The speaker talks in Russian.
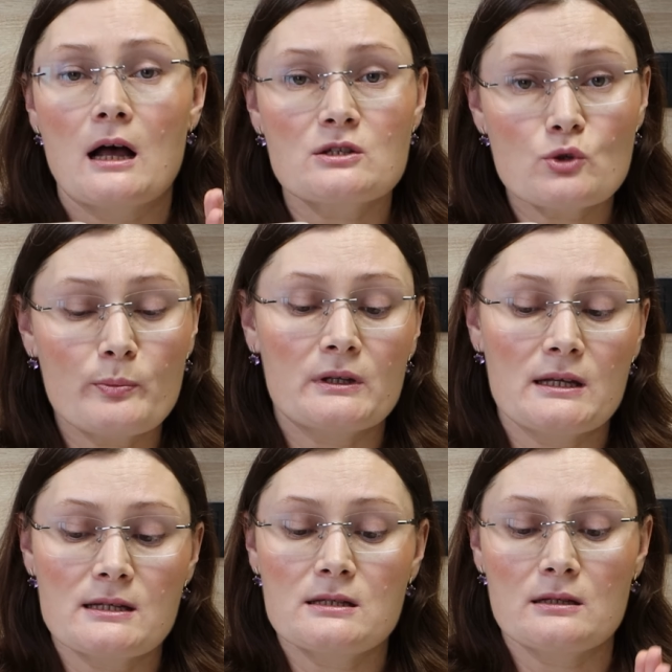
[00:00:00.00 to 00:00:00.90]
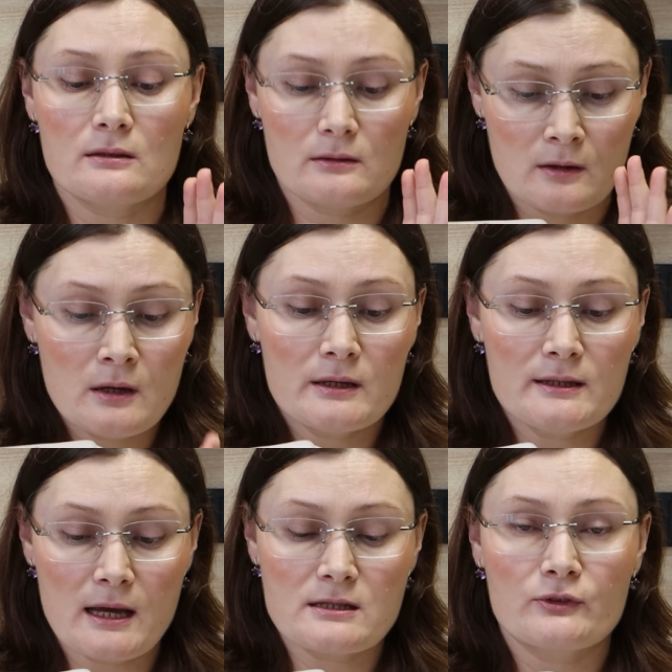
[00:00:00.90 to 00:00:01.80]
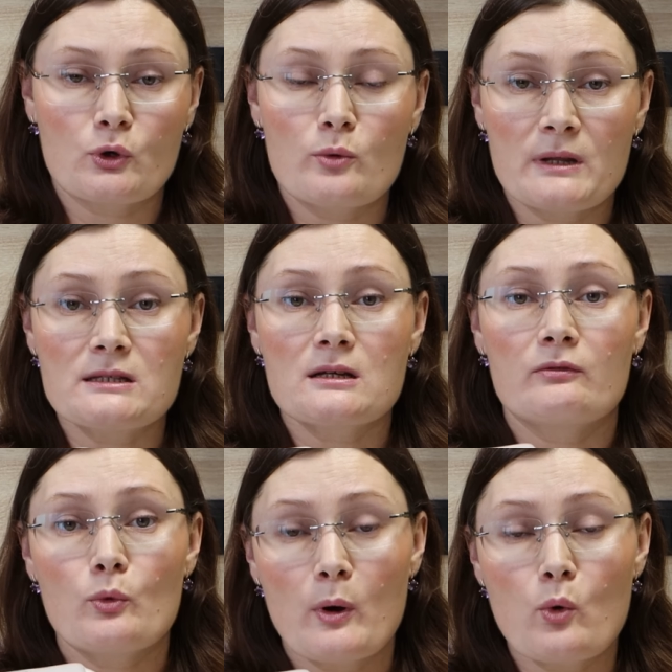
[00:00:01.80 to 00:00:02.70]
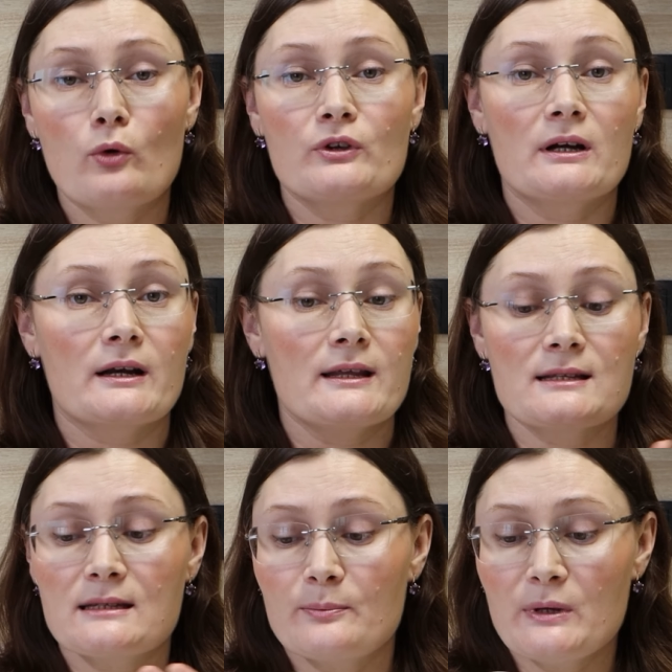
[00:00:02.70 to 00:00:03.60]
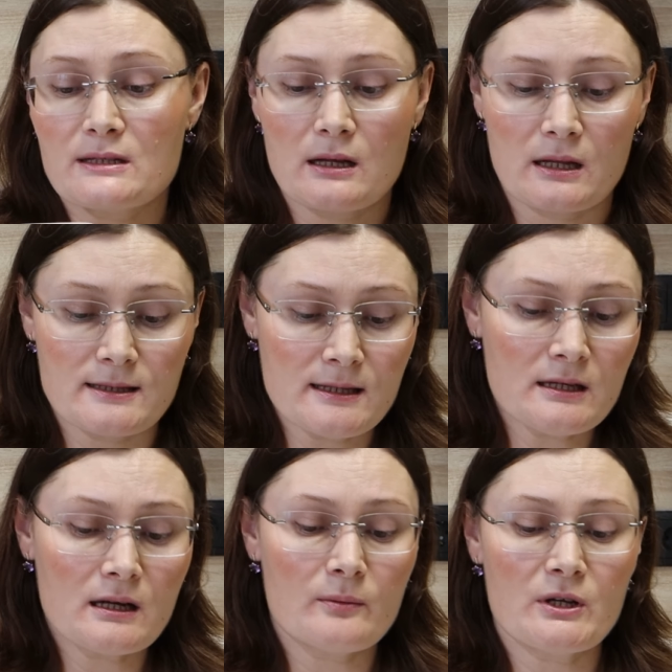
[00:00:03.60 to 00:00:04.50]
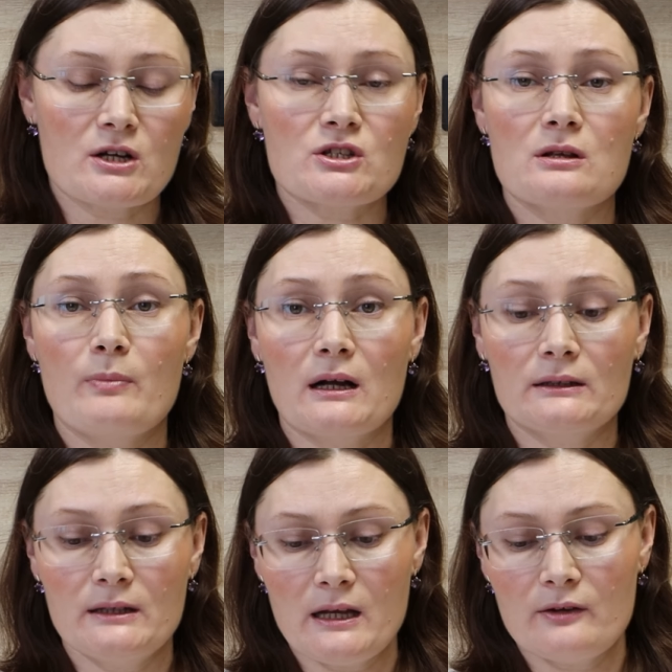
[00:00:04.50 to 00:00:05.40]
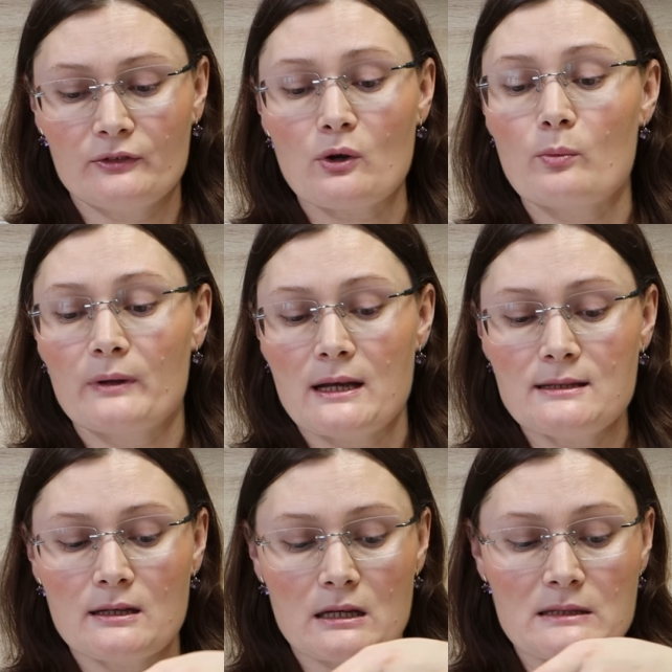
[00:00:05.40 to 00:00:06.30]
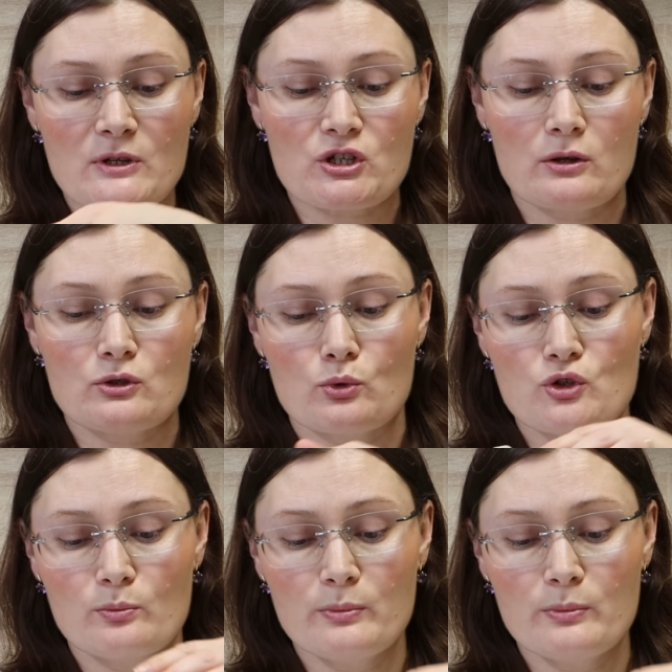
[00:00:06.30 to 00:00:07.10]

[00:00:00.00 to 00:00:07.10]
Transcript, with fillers: особенно если яйца в такой пластиковой упаковке хранятся без холодильника. Мне кажется, бактерии в таком пластике размножаются очень